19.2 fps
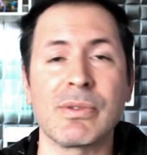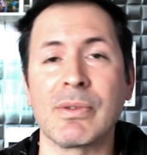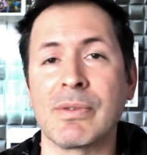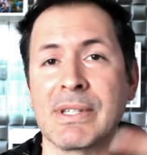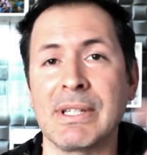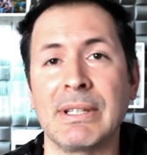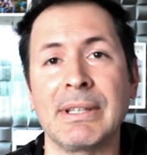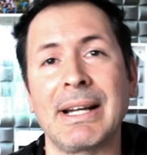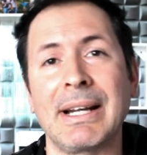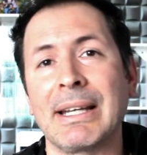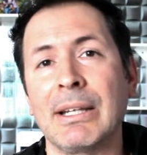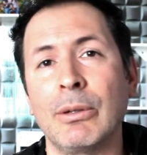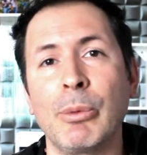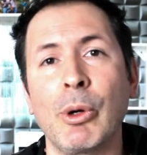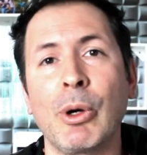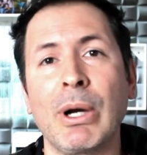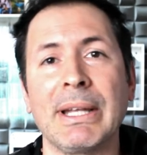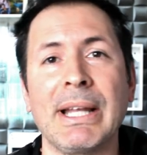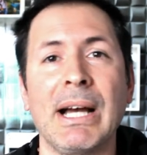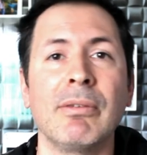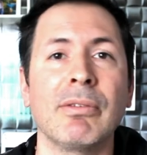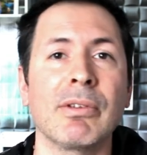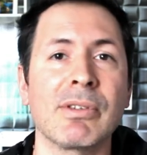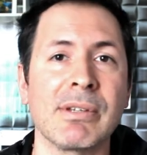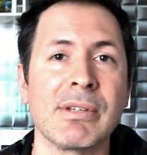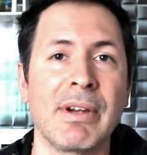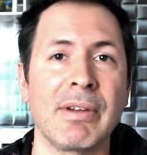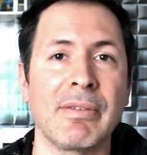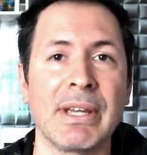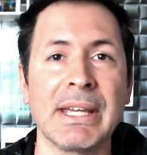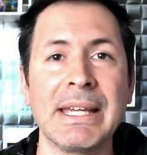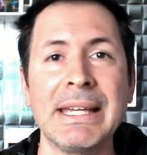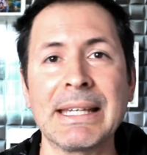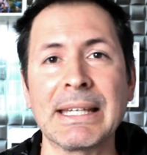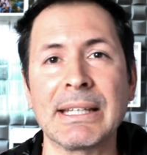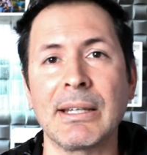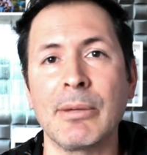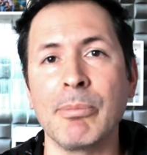Se você entrar aqui no meu canal, você vai
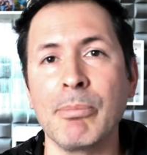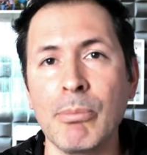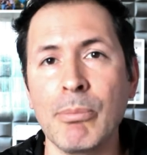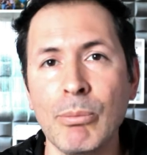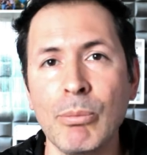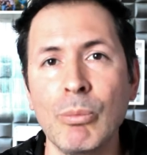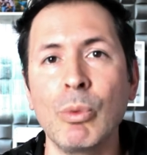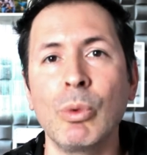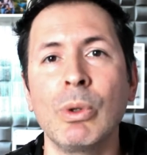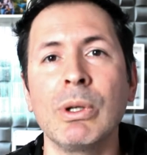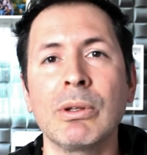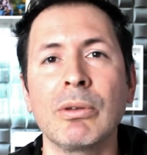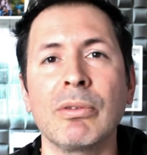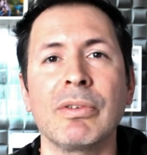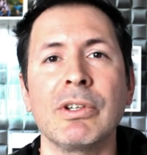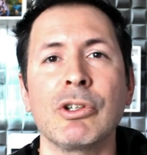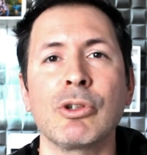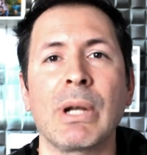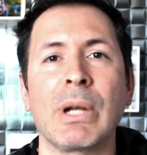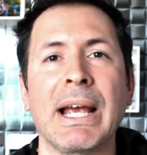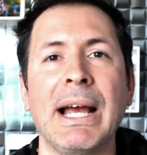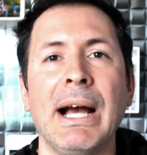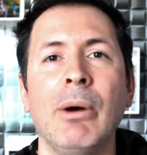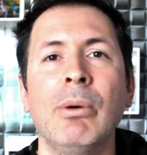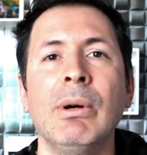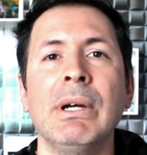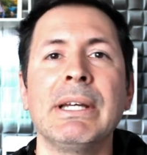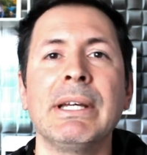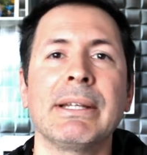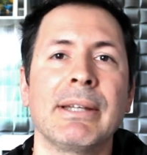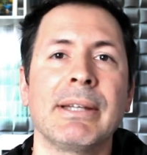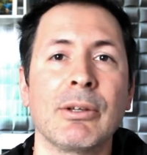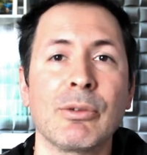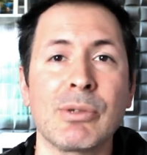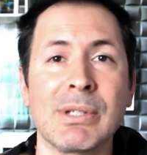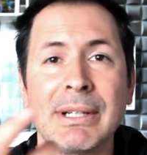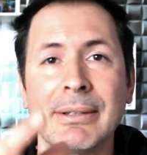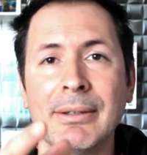ver que tem muito vídeo legal.
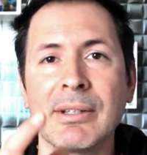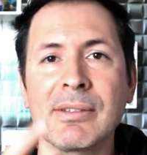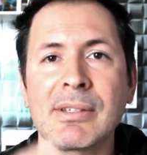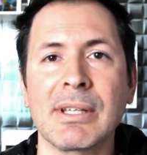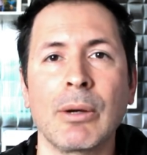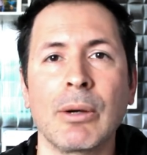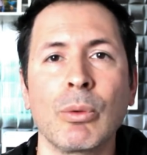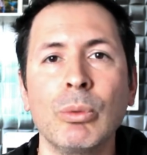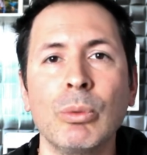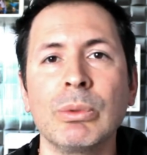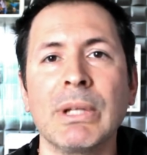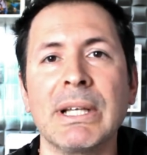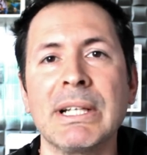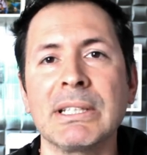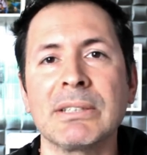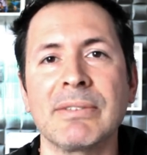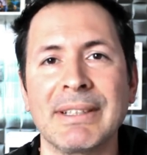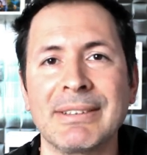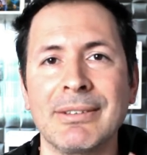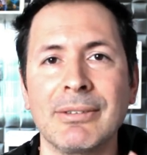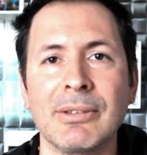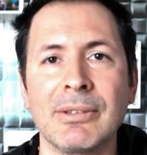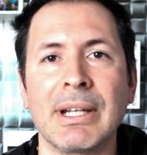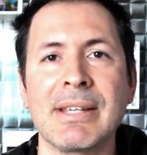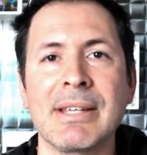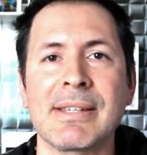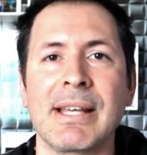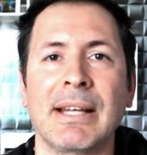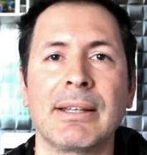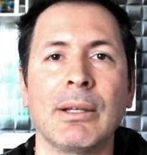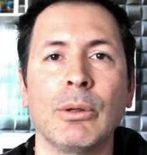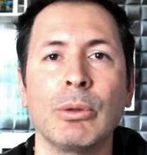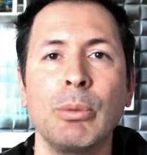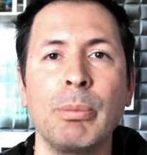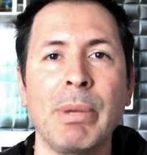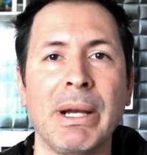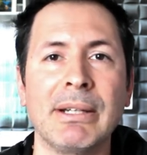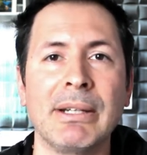Tenho certeza que algum deles vai te interessar, então
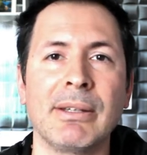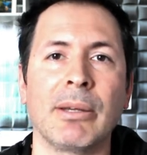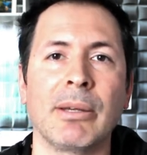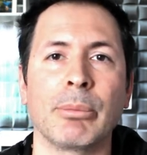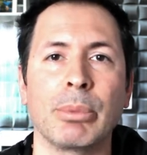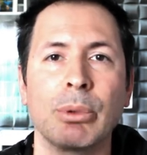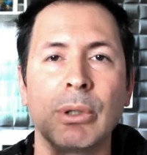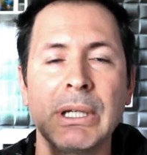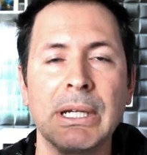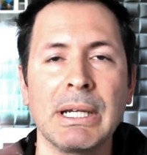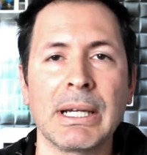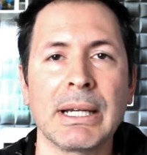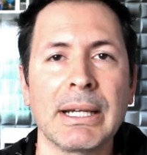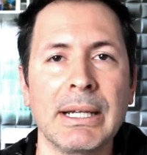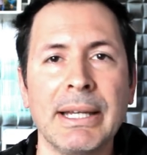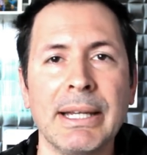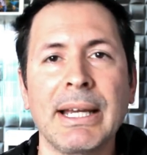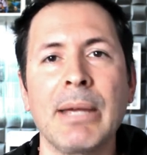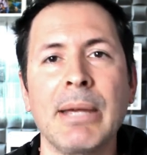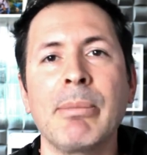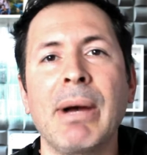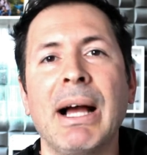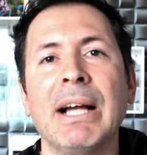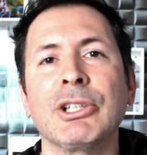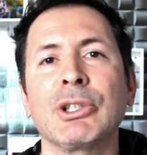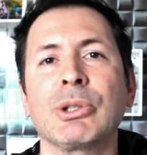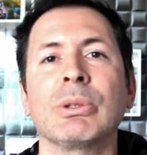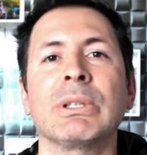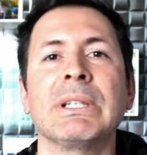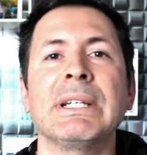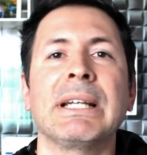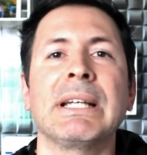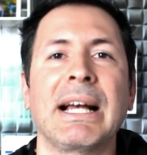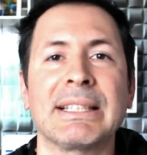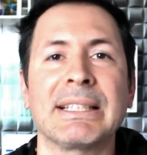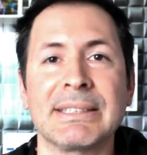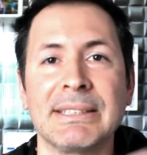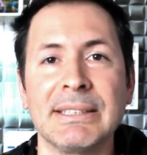não perde tempo. Clica aí embaixo,
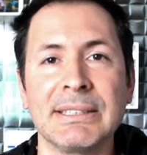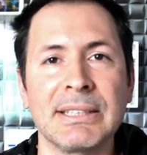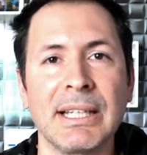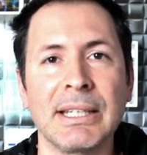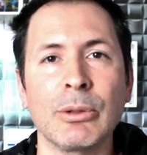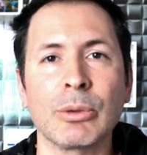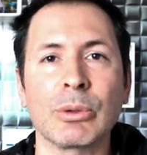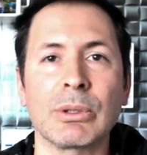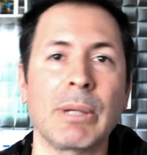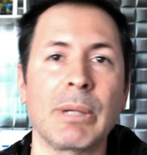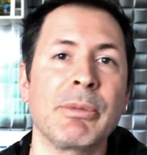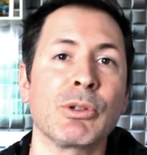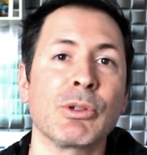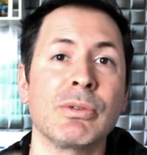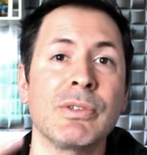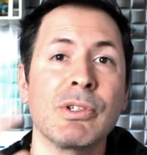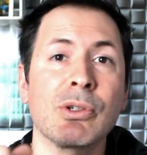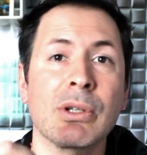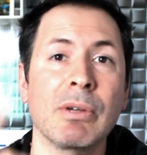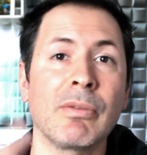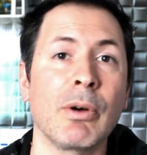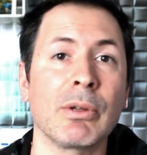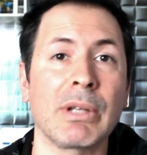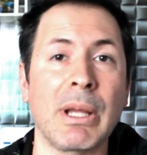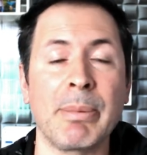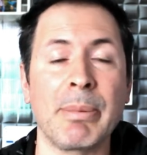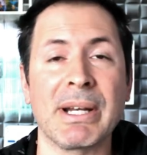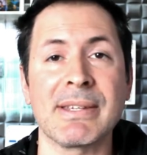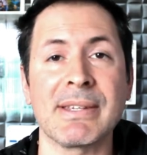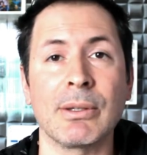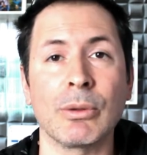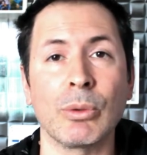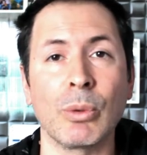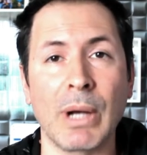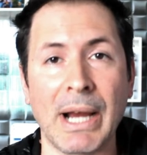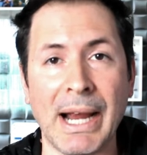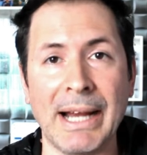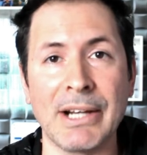assista aí também os vídeos que vão estar aparecendo
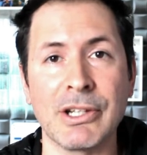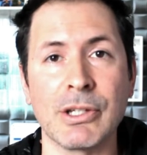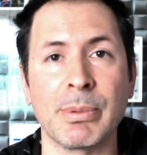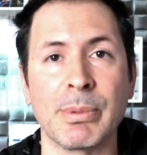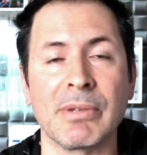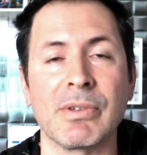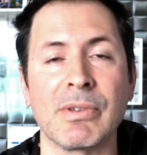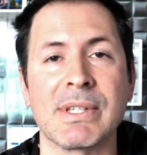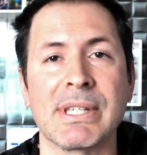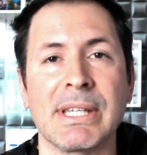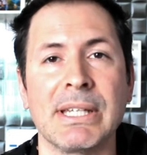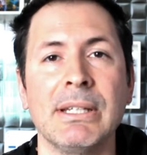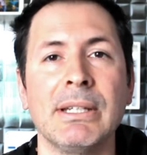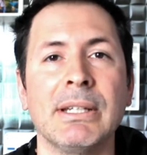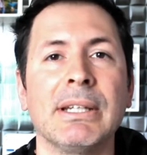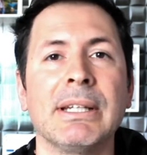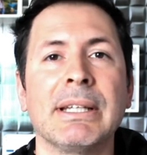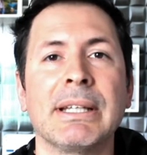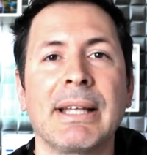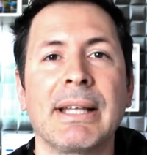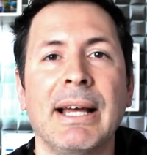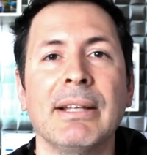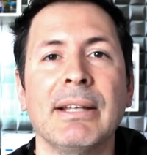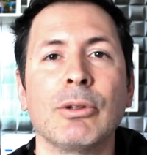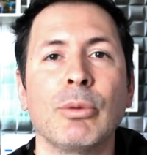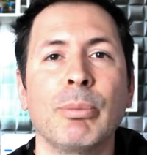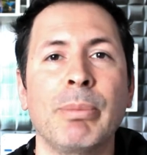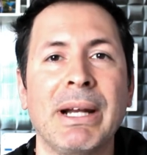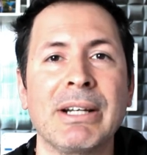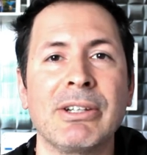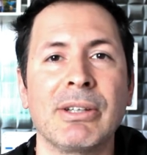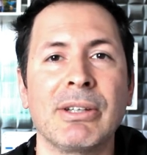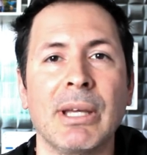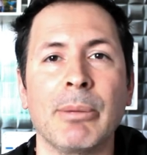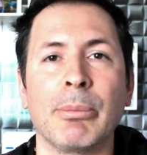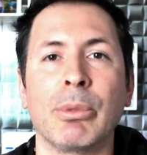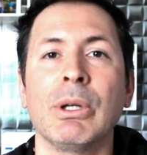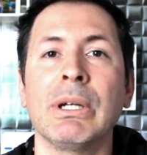no card para você, tá? Não perde
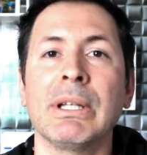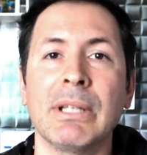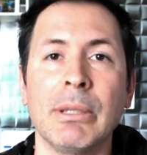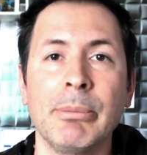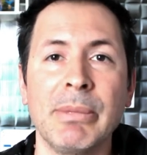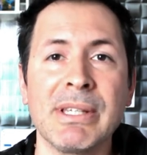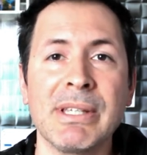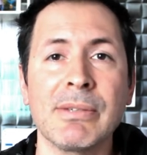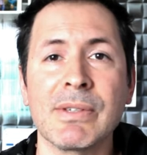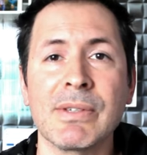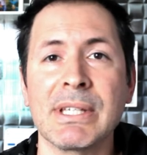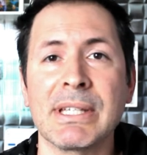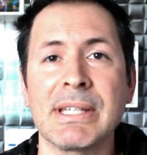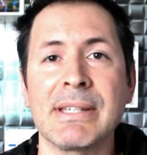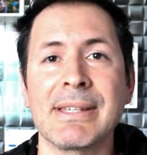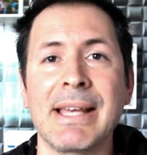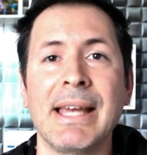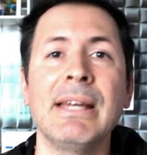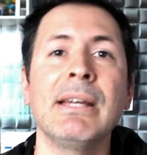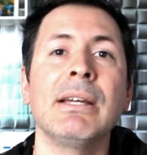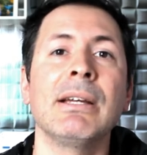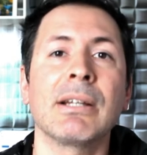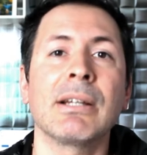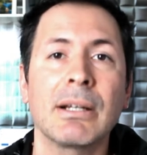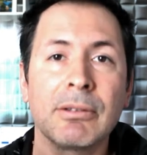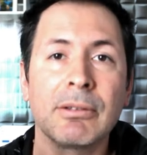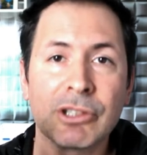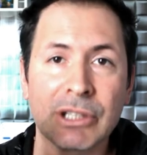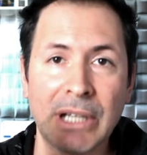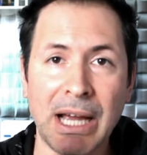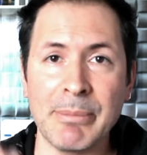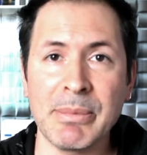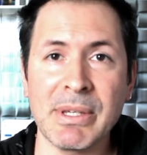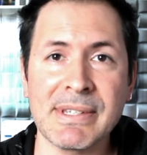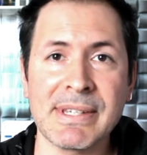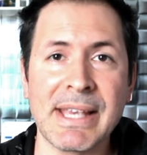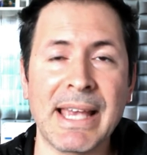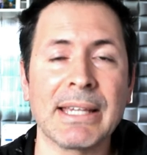tempo. Também se você quiser, já
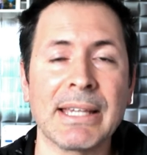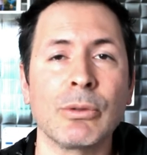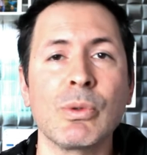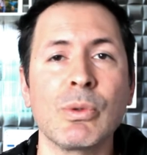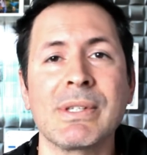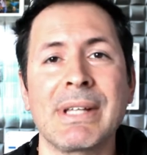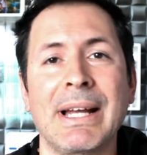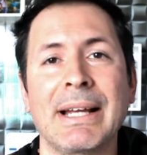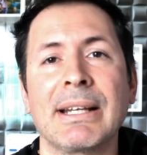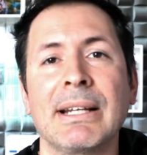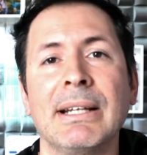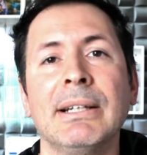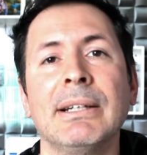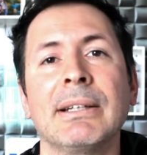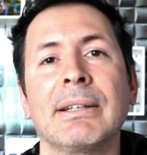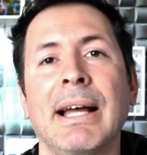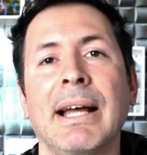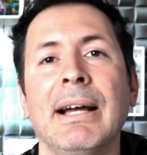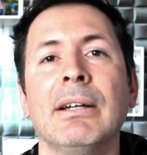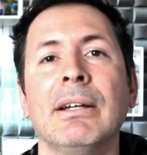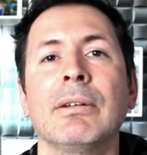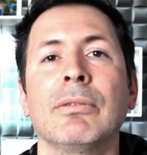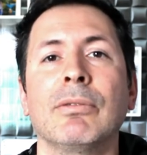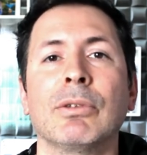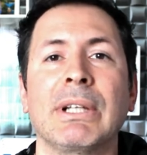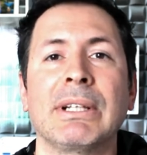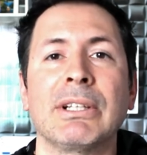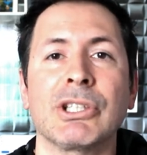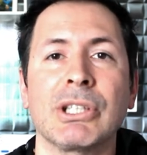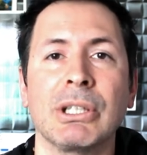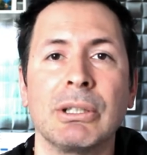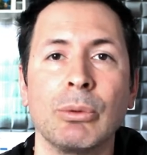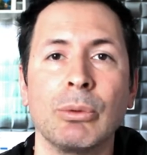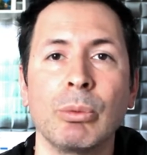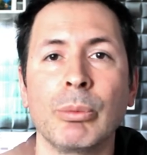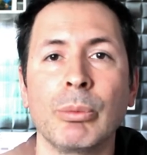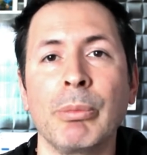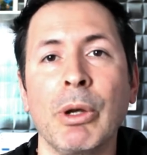me segue no Instagram, tá? Vou estar
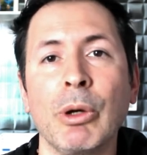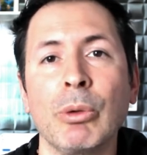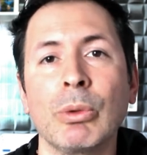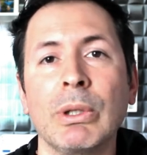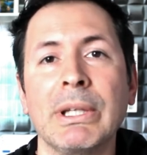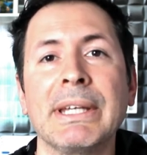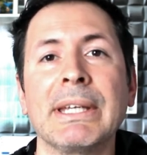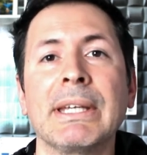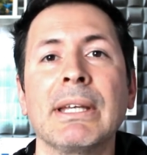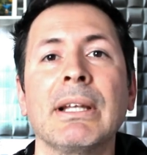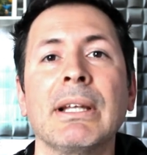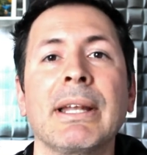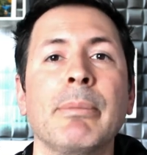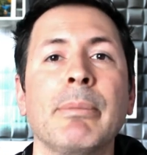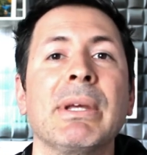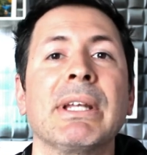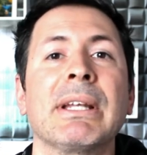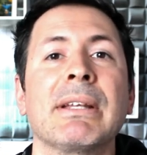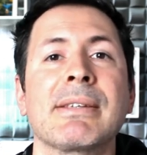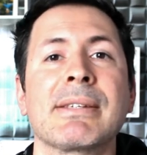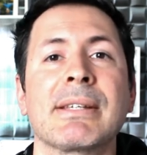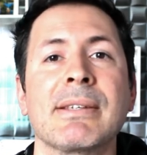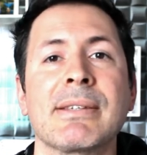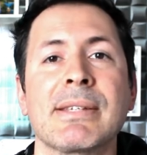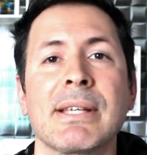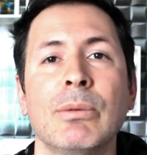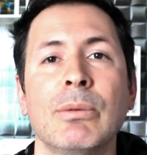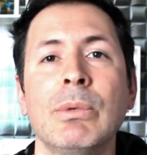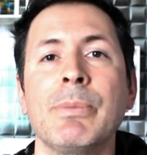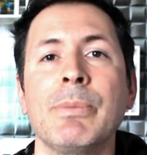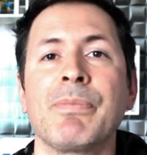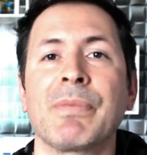deixando o meu link também na descrição.